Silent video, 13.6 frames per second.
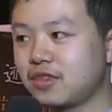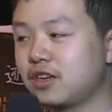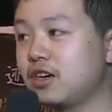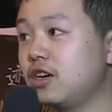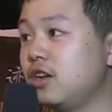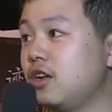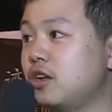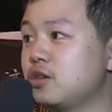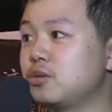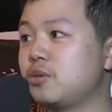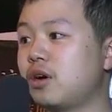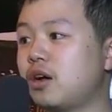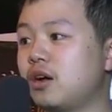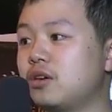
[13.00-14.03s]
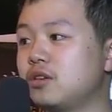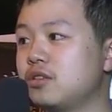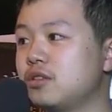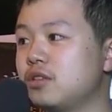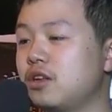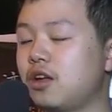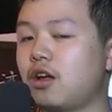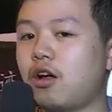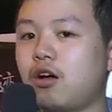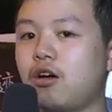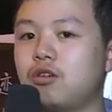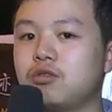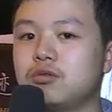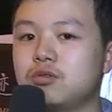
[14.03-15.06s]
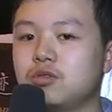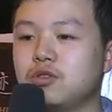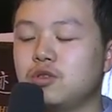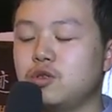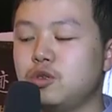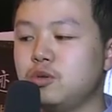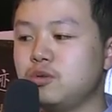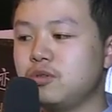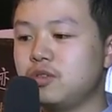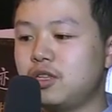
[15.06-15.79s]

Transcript: 可以了是吗？哦，就